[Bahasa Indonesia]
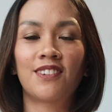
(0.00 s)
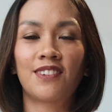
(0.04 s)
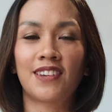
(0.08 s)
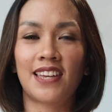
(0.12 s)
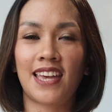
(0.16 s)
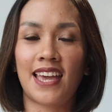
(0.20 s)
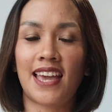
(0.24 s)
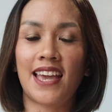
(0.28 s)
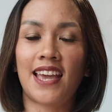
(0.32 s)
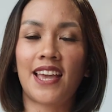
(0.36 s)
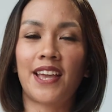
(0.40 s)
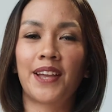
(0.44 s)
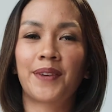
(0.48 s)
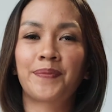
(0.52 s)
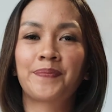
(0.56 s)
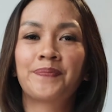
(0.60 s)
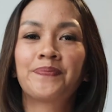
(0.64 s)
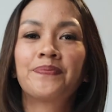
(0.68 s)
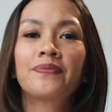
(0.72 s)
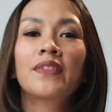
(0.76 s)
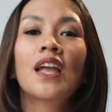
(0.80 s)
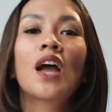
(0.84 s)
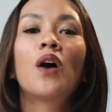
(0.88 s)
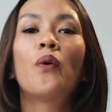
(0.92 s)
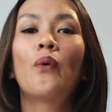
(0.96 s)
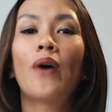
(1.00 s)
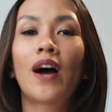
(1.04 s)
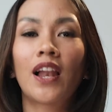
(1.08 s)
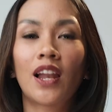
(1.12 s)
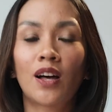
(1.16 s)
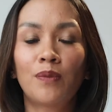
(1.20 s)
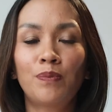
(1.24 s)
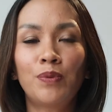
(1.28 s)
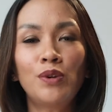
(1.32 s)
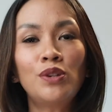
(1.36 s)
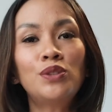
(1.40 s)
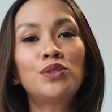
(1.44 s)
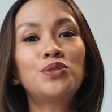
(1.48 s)
Oke. Okay.
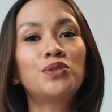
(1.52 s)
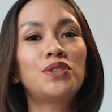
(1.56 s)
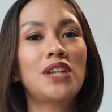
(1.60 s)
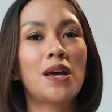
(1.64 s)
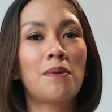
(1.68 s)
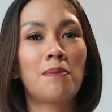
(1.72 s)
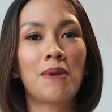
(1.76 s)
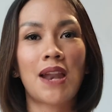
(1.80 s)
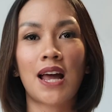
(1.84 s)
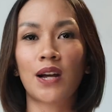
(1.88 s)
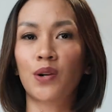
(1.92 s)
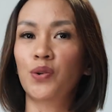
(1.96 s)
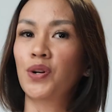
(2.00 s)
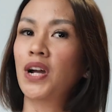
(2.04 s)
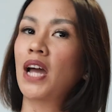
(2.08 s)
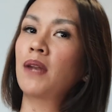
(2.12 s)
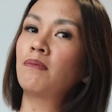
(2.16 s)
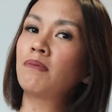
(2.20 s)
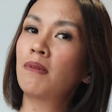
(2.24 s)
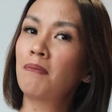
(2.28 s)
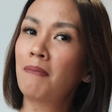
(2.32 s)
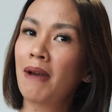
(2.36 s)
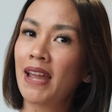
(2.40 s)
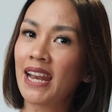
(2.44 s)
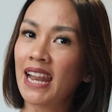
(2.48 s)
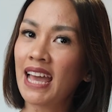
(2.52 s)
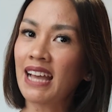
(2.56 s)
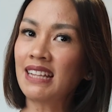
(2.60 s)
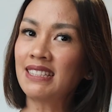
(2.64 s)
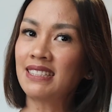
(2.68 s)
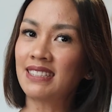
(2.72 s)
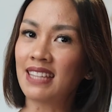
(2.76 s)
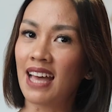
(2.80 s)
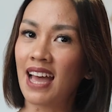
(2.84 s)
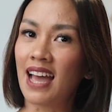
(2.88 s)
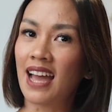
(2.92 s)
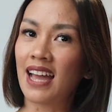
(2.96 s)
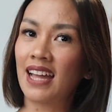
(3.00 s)
Walaupun sudah melakukan
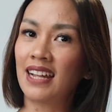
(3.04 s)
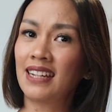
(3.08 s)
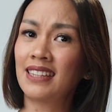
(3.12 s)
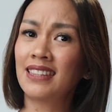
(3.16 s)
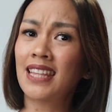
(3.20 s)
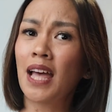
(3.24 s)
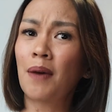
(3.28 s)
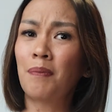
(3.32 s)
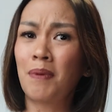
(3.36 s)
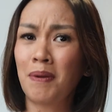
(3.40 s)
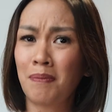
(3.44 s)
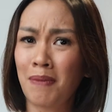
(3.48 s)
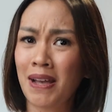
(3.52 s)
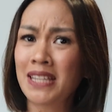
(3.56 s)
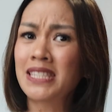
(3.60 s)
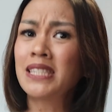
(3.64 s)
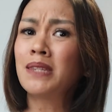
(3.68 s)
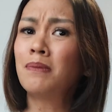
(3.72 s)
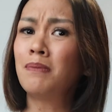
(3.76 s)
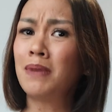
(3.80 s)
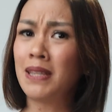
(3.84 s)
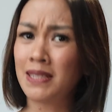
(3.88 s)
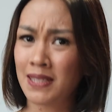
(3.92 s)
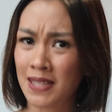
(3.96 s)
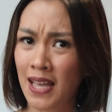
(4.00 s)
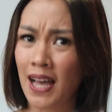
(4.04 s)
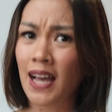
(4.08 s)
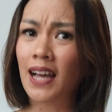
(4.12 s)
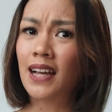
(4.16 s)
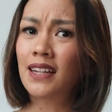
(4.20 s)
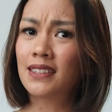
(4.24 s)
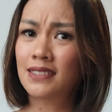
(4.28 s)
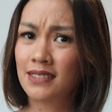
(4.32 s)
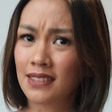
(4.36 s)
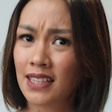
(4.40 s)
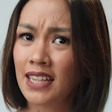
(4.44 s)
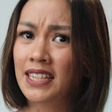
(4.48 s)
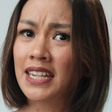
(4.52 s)
pemanasan, tapi masih bisa
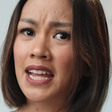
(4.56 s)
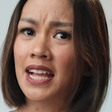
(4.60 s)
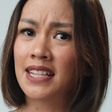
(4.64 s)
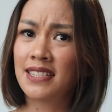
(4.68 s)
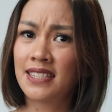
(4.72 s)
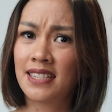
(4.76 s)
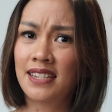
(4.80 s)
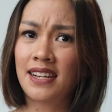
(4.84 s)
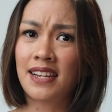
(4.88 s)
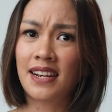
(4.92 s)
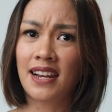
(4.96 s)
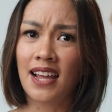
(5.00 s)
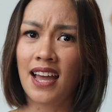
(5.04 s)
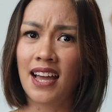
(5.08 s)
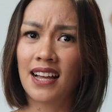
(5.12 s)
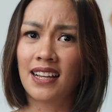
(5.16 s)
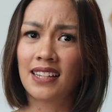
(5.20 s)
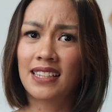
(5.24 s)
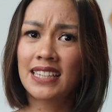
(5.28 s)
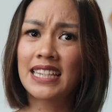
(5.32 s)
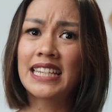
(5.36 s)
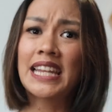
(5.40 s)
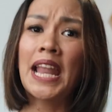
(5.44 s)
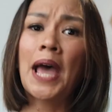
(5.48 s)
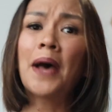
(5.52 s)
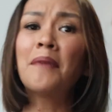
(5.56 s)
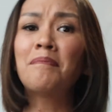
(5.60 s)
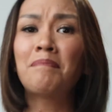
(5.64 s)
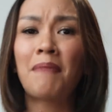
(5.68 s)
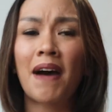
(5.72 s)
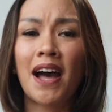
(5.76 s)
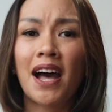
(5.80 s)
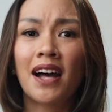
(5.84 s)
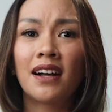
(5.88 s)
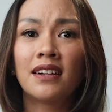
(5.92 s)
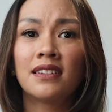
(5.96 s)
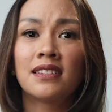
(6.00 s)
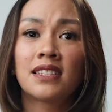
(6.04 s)
kena cedera.
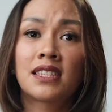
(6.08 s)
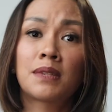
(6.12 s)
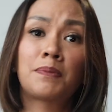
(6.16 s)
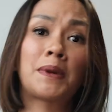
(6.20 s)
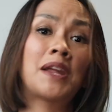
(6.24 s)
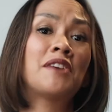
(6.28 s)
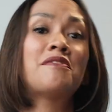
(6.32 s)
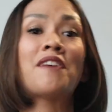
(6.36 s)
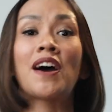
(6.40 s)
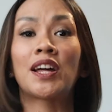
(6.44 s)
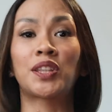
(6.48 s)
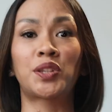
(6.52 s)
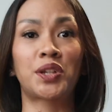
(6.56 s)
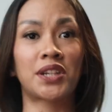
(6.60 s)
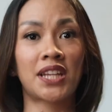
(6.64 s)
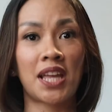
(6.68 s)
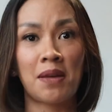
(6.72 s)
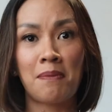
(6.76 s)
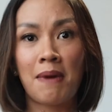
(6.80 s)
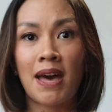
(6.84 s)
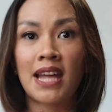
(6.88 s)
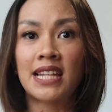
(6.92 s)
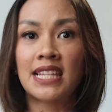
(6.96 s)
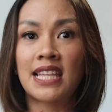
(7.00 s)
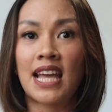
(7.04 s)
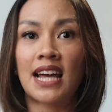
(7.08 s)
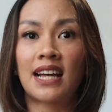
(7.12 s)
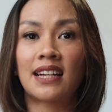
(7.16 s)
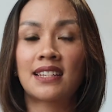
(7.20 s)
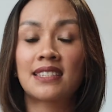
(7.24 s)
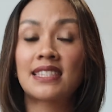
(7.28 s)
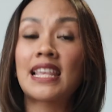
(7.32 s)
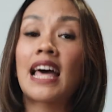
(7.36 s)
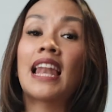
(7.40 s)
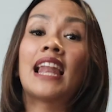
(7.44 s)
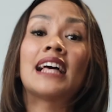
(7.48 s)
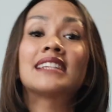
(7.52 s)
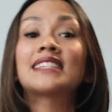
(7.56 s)
Kenapa? Sebenarnya faktornya banyak.
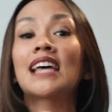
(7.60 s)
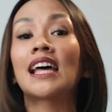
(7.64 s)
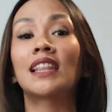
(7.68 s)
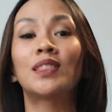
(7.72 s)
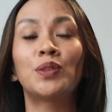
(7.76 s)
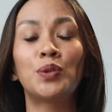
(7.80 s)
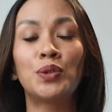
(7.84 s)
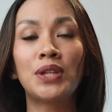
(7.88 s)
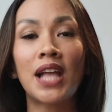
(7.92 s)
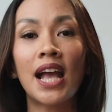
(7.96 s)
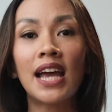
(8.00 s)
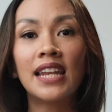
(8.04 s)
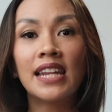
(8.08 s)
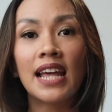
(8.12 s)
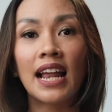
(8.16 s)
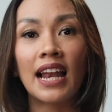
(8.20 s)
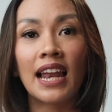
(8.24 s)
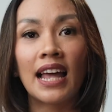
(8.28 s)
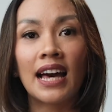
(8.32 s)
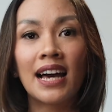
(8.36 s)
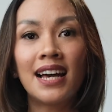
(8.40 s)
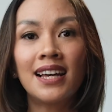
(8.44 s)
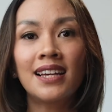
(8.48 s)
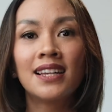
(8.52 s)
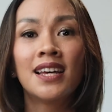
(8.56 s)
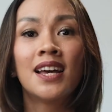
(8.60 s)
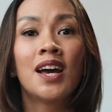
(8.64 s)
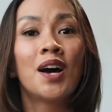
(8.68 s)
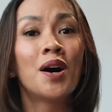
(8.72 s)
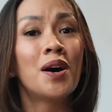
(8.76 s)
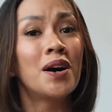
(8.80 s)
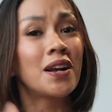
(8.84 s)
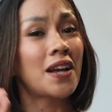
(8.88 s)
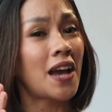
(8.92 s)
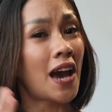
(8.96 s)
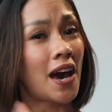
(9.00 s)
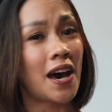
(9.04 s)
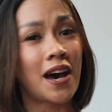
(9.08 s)
Salah satunya adalah
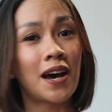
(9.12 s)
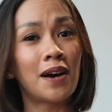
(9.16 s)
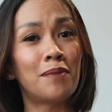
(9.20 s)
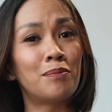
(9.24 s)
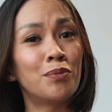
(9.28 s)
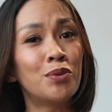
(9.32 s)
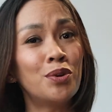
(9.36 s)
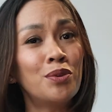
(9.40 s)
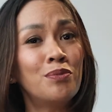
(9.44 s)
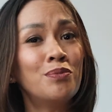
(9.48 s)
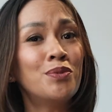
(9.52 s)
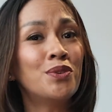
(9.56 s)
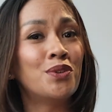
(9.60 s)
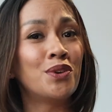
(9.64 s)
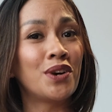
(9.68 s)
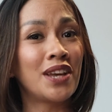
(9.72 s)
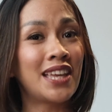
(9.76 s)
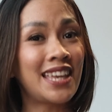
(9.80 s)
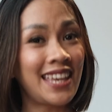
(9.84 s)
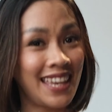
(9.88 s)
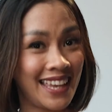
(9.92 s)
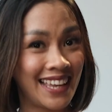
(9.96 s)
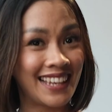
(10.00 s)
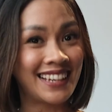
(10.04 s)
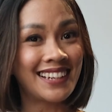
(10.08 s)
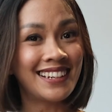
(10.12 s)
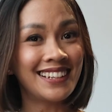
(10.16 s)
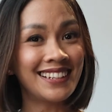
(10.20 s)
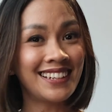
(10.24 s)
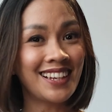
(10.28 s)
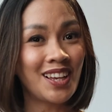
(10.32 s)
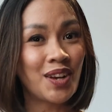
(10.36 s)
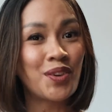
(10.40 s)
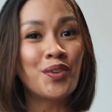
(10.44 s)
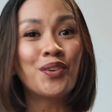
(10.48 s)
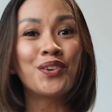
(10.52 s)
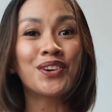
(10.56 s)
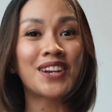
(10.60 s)
kamu
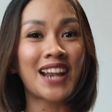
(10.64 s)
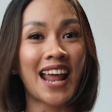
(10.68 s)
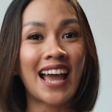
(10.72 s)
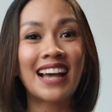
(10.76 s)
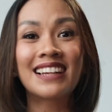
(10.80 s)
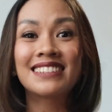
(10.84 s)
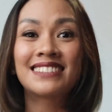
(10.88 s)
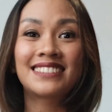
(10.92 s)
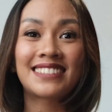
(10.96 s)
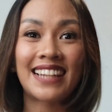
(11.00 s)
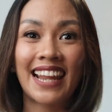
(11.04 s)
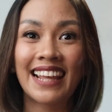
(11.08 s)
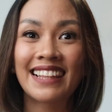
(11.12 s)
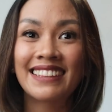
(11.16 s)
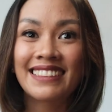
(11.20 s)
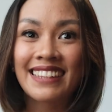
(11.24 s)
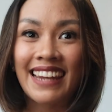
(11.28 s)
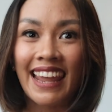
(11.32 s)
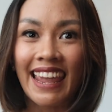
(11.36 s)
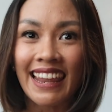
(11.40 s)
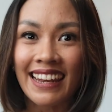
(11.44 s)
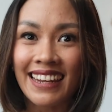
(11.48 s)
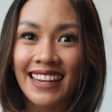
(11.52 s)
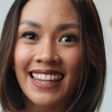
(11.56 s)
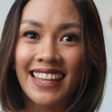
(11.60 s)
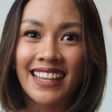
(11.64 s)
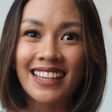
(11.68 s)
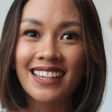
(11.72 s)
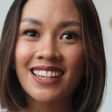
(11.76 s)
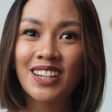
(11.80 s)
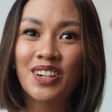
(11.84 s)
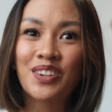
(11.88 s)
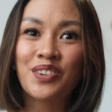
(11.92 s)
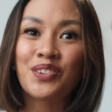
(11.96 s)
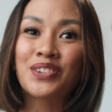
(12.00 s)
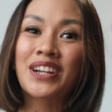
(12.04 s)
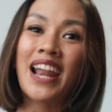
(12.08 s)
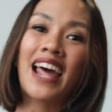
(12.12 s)
mungkin kurang strength
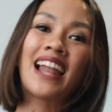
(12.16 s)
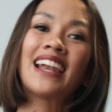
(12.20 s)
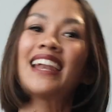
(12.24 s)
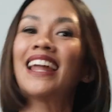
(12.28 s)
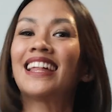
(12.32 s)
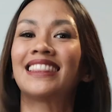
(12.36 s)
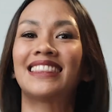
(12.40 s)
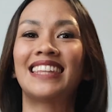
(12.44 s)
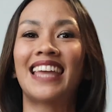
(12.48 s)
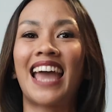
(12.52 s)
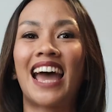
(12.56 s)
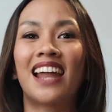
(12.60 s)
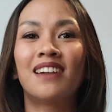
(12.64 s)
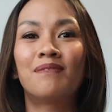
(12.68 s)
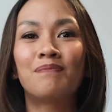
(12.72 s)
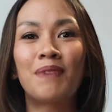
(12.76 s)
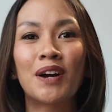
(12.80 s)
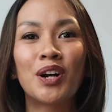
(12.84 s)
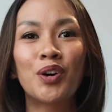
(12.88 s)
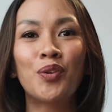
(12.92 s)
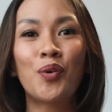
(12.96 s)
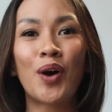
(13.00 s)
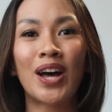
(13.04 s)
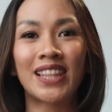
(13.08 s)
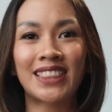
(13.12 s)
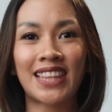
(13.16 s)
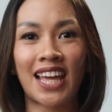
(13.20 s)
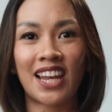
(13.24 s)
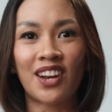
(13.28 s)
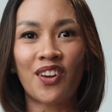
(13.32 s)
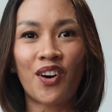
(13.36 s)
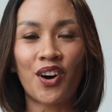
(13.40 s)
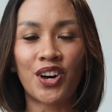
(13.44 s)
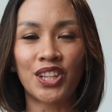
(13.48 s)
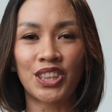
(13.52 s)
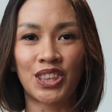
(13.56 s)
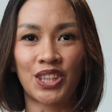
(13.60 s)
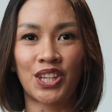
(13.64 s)
training, kurang latihan
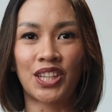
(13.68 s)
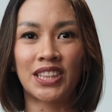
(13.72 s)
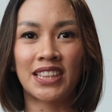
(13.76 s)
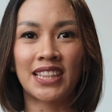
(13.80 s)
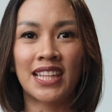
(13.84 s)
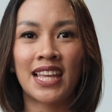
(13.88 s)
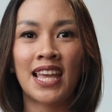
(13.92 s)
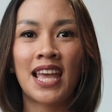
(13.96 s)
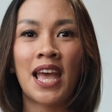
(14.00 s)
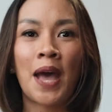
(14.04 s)
penguatan otot.